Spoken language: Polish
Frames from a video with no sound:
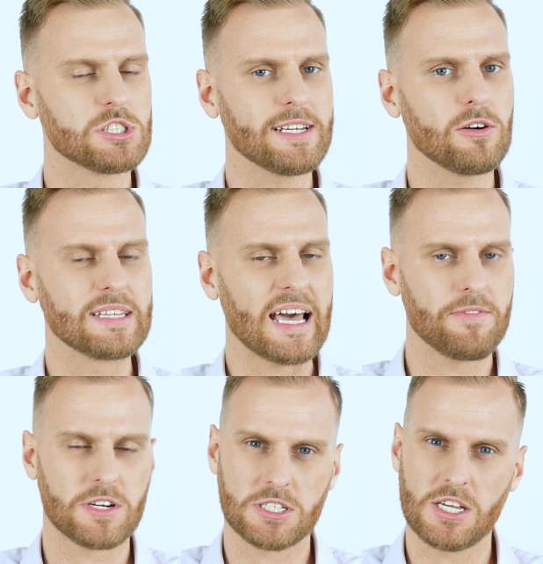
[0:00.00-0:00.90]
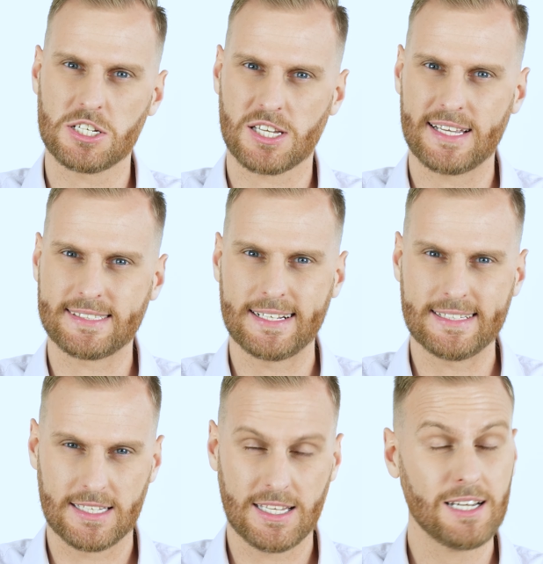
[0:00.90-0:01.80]
z czego najważniejsza jest
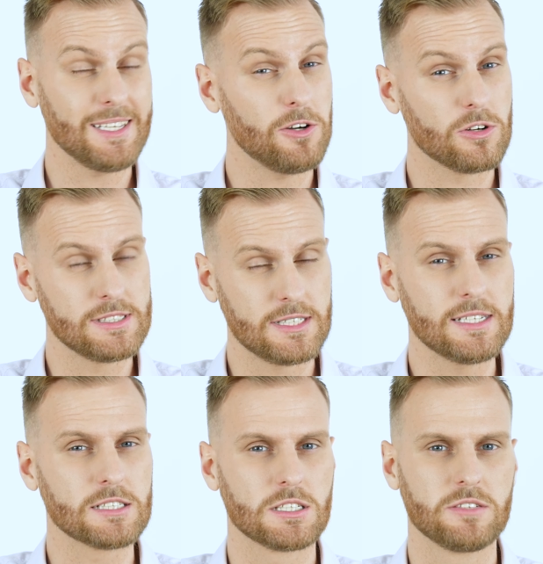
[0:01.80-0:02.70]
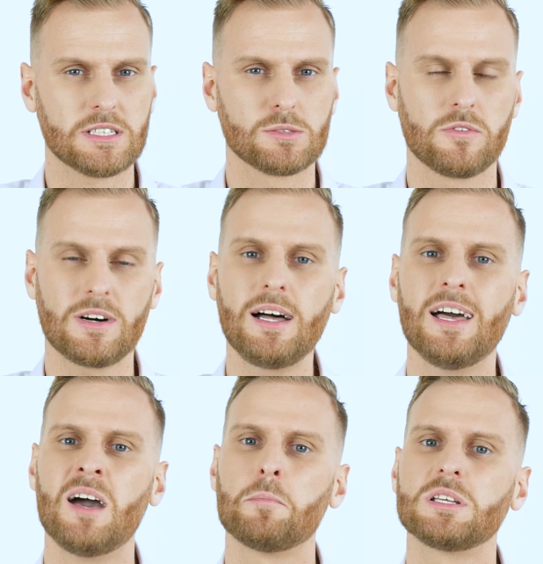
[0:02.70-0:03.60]
glicyna i o glicynie jeszcze dwa słowa,